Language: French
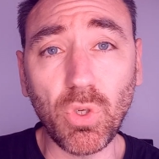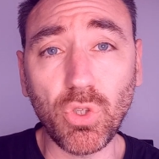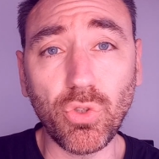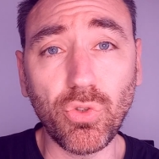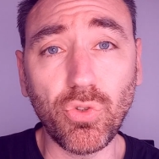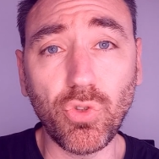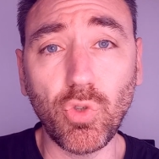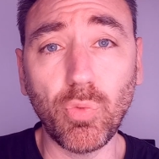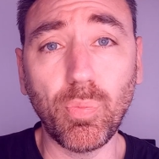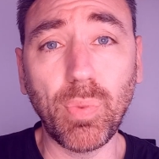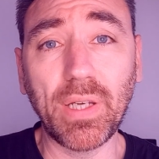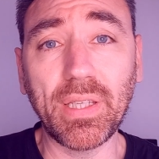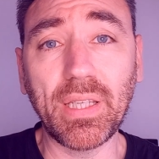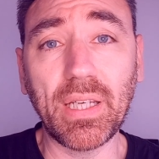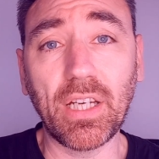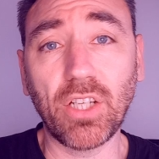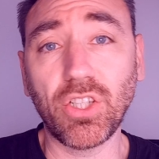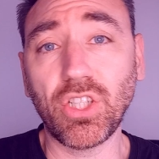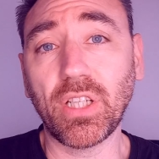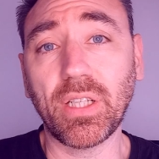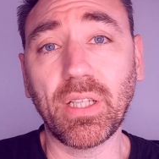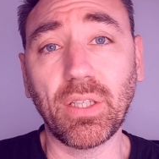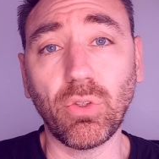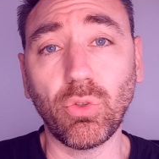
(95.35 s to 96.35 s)
je ne suis pas derrière
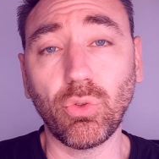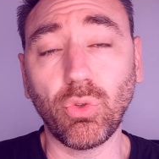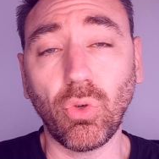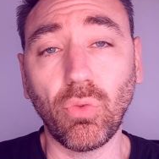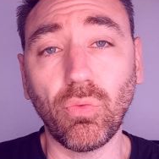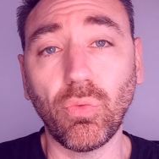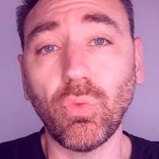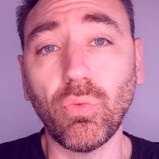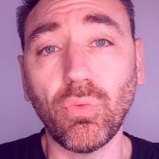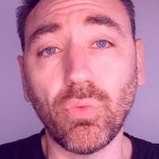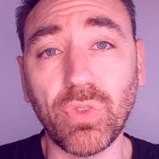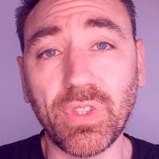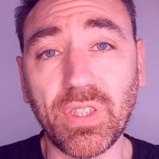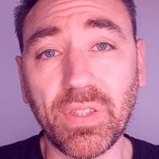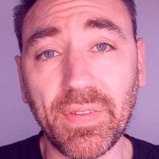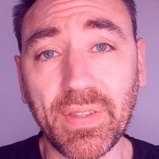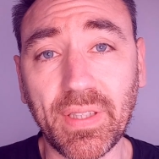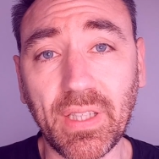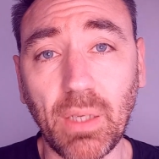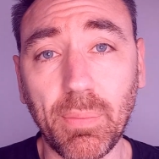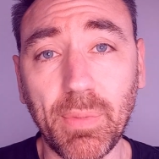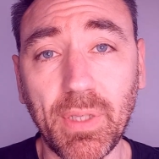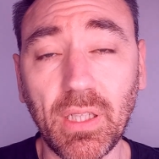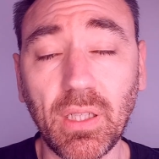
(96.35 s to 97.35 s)
chacun d'entre vous, vous le savez
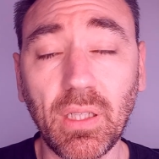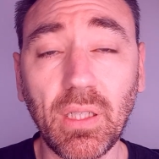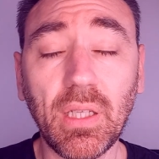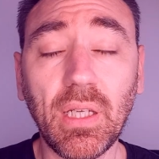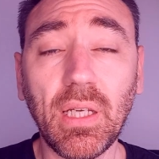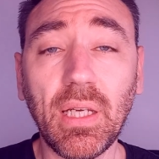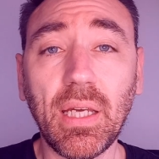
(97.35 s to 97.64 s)
très bien,